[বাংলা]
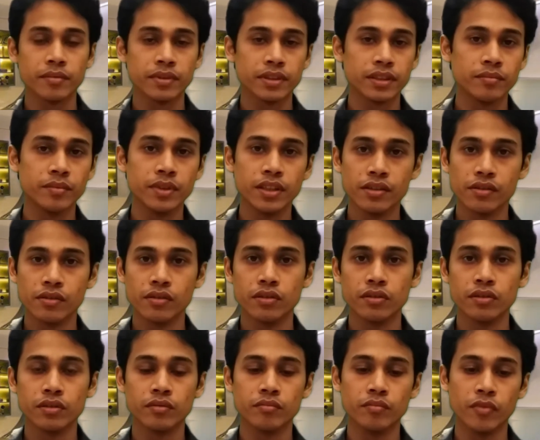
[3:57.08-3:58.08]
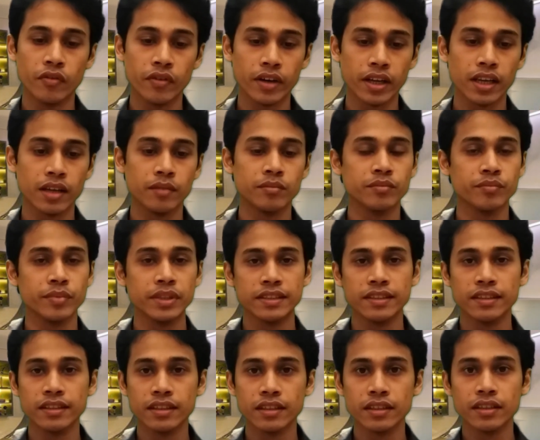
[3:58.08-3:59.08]
আমাদের ভিডিওগুলো মোবাইলে এবং
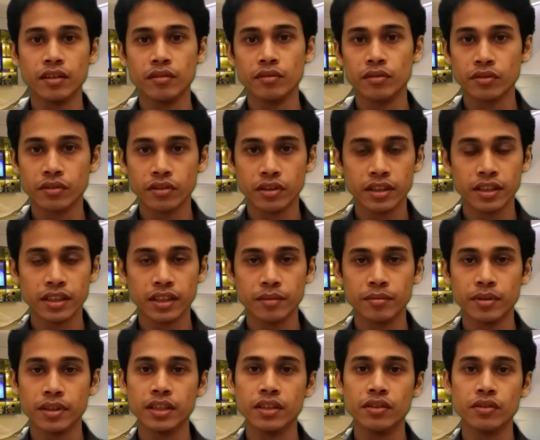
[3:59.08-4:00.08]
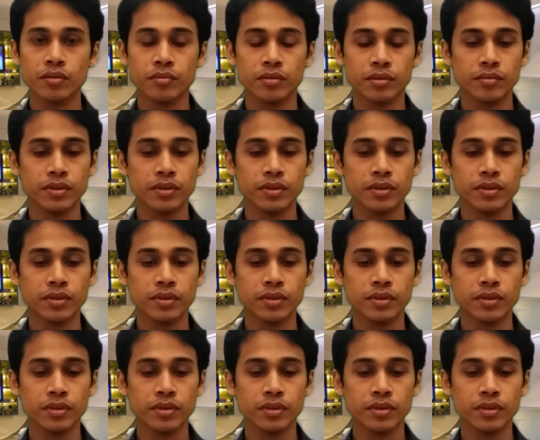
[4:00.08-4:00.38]
পিসিতে ডাউনলোড করে নিতে পারি ইউটিউবের